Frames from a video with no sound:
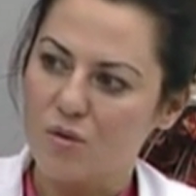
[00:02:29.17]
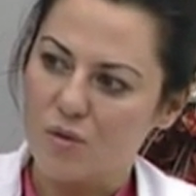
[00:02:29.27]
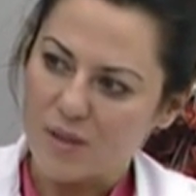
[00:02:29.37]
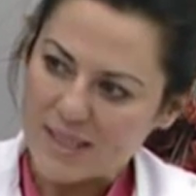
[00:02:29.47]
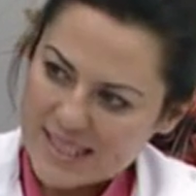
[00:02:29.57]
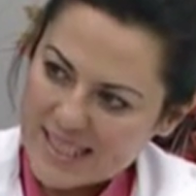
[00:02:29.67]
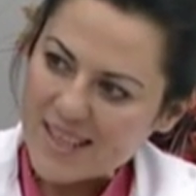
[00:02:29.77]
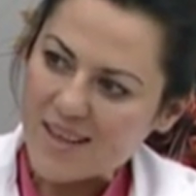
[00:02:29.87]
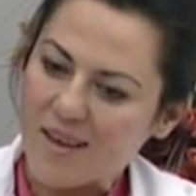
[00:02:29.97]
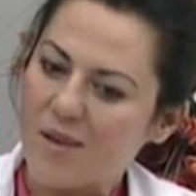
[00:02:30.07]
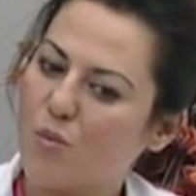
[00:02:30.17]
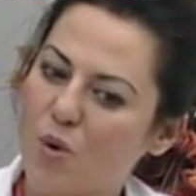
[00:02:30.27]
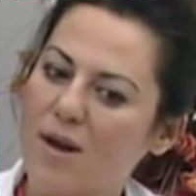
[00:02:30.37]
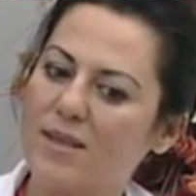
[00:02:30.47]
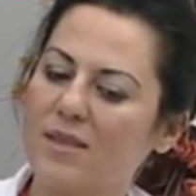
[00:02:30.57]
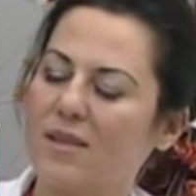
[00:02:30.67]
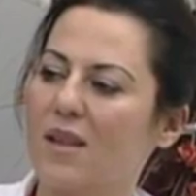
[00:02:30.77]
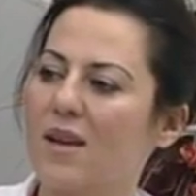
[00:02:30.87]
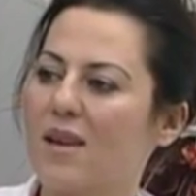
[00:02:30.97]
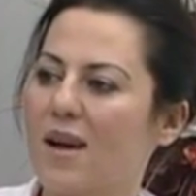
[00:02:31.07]
Dolayısıyla evet. bu
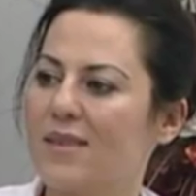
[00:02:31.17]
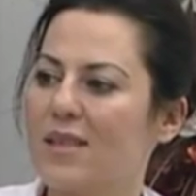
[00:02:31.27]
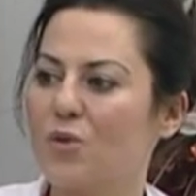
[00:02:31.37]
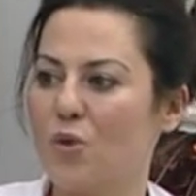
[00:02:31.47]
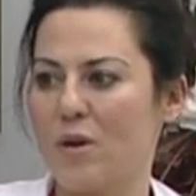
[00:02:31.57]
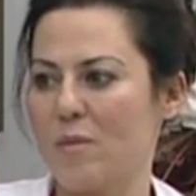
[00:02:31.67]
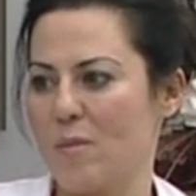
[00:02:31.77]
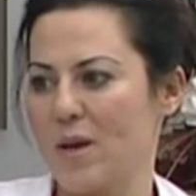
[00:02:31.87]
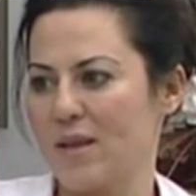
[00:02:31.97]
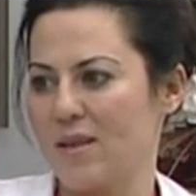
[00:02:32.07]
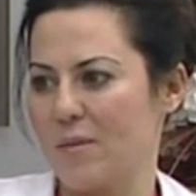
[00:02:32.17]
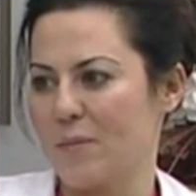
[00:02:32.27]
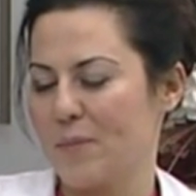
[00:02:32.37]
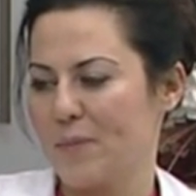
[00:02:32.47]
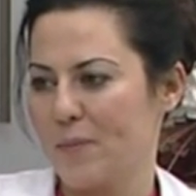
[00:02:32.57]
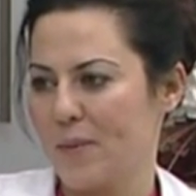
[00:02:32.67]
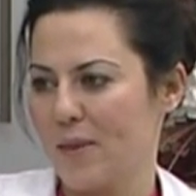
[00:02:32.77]
hastalar adet görememek Çok kısa.